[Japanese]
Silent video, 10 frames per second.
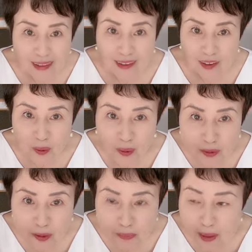とかね
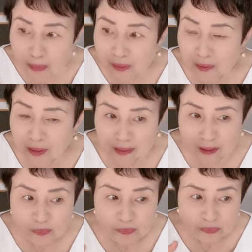トイレットペーパー
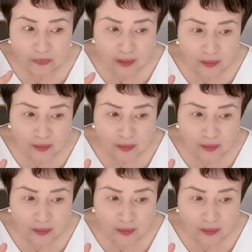とかね